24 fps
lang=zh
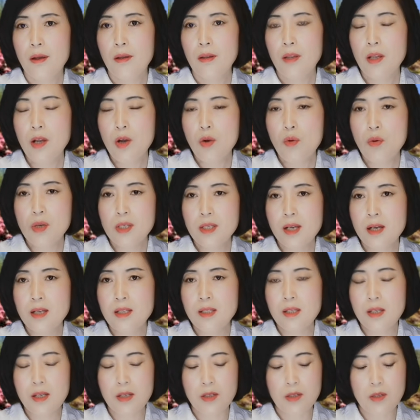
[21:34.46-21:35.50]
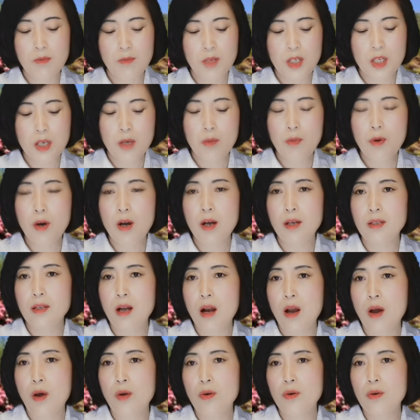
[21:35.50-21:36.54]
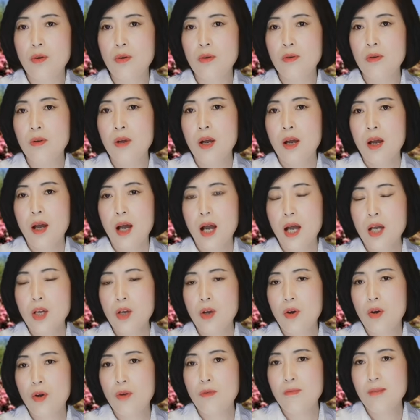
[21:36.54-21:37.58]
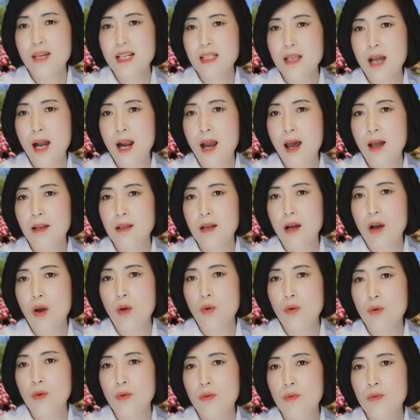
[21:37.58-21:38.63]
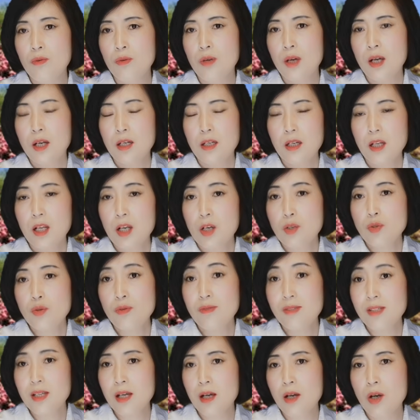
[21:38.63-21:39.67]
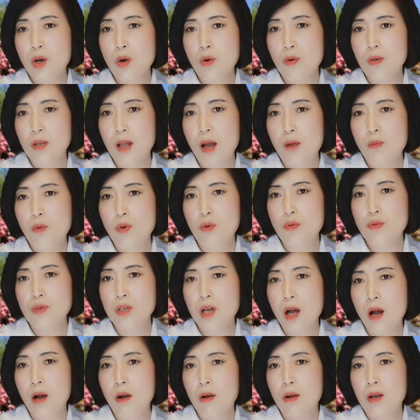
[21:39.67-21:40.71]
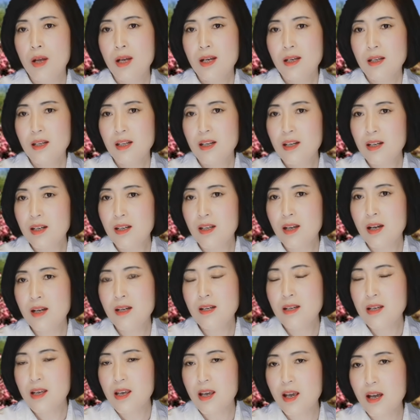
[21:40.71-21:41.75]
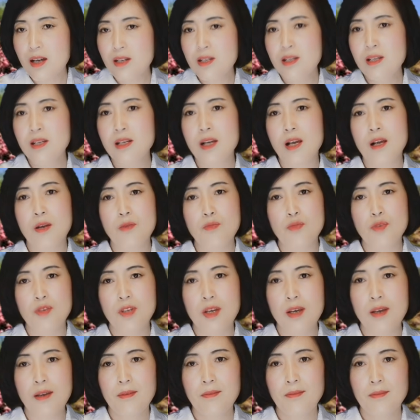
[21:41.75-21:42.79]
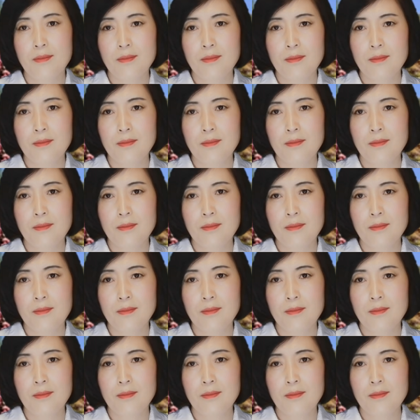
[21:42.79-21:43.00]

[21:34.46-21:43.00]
那我相信什么尼泊尔的劳工，还有孟加拉的劳工，那个中介扣着他们护照，可能也是这个目的，